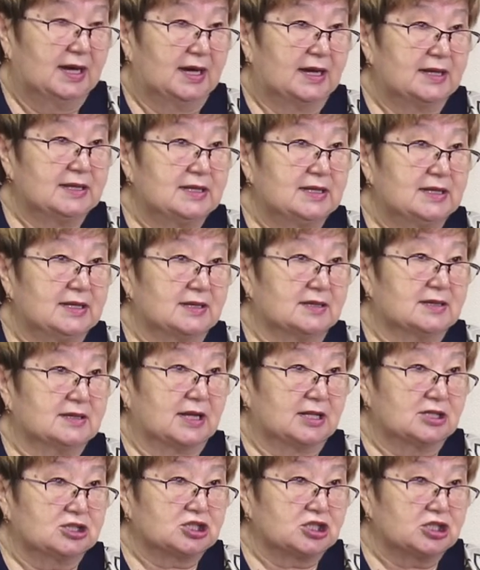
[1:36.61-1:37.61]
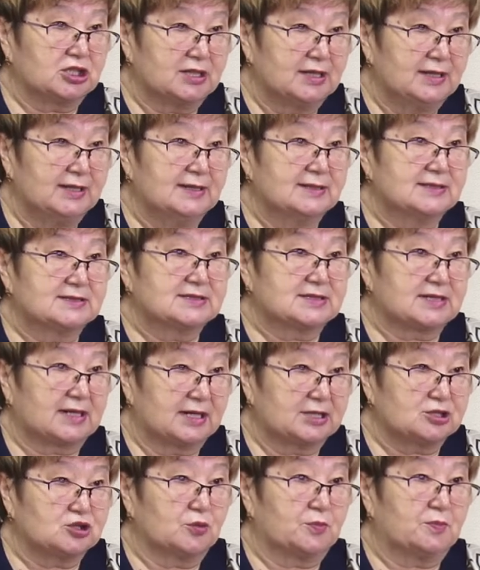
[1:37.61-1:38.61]
они должны
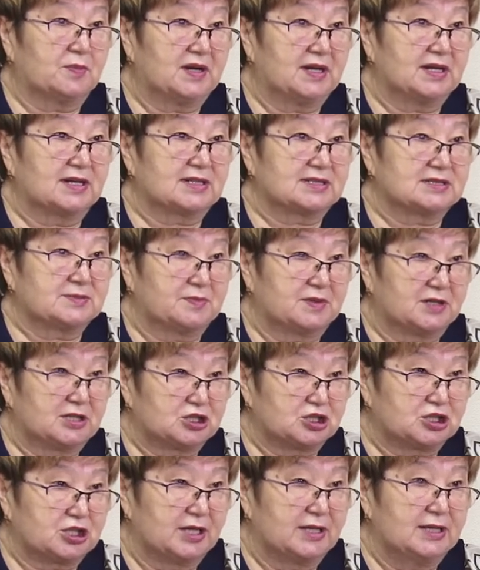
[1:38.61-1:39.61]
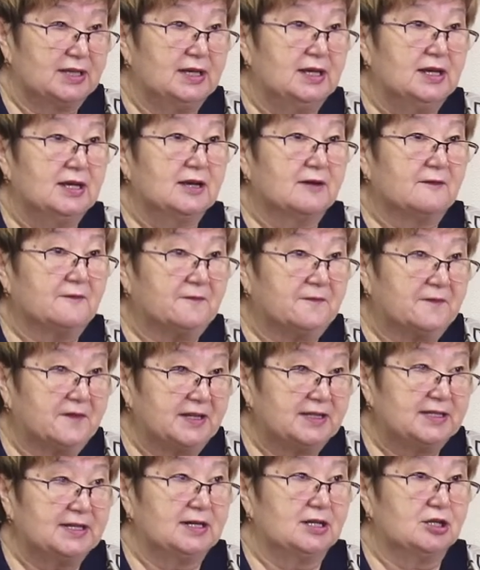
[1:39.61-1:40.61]
сразу при распоряжении
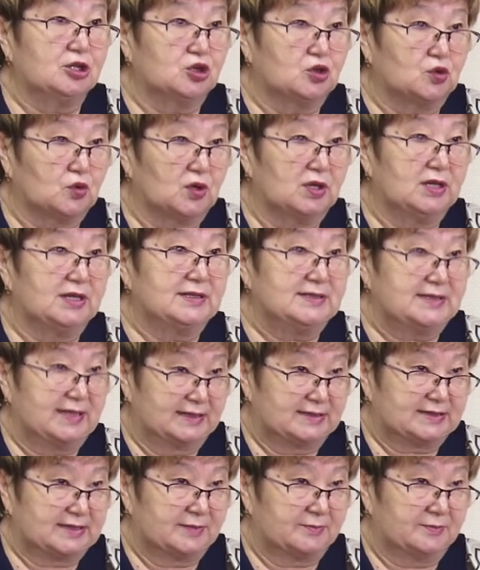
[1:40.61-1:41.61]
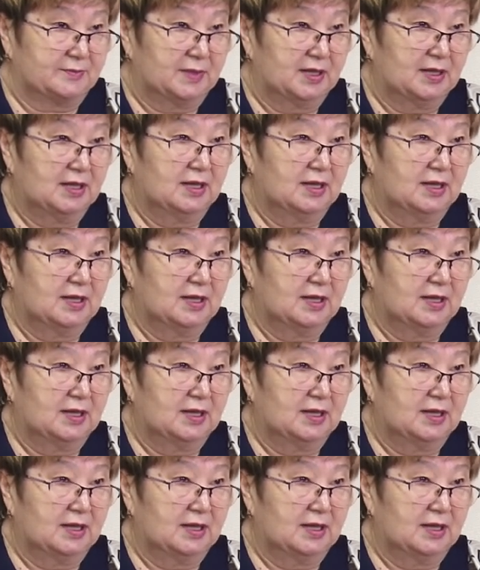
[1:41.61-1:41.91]
выделить доли детям.